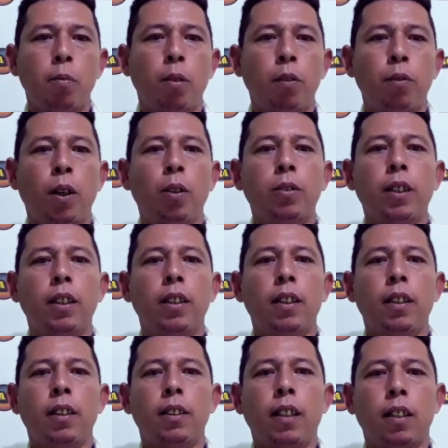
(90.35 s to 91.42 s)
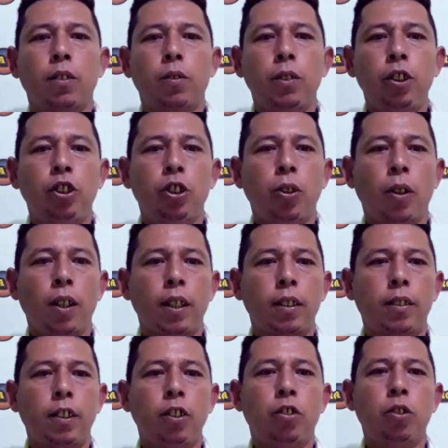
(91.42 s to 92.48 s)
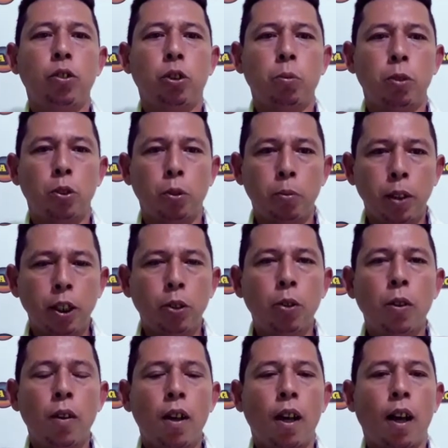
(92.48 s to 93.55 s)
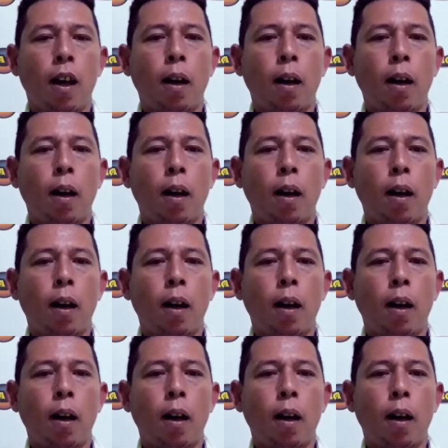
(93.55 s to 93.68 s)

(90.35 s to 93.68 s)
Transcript: Por volta das 20 horas desse último domingo,